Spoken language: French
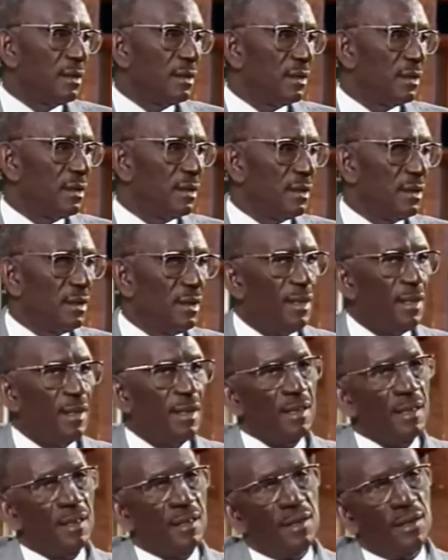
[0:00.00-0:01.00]
hein,
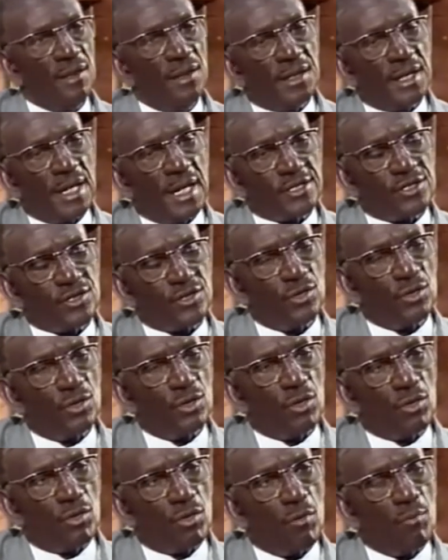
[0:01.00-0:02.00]
et leur
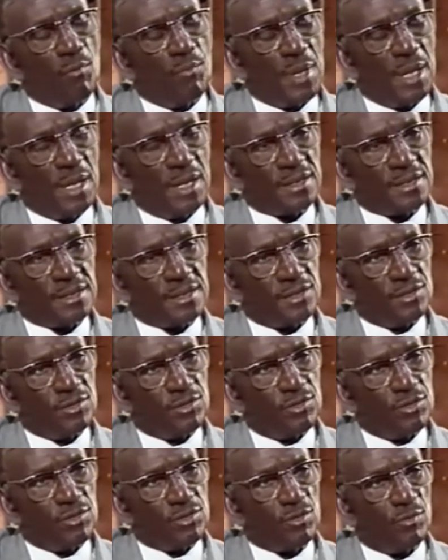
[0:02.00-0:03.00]
action compense
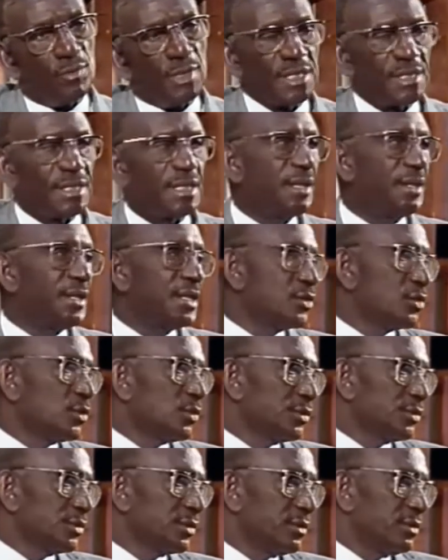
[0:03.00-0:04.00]
justement celle des
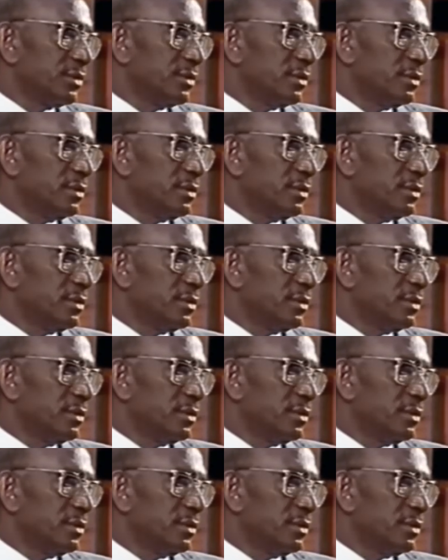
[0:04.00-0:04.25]
autres.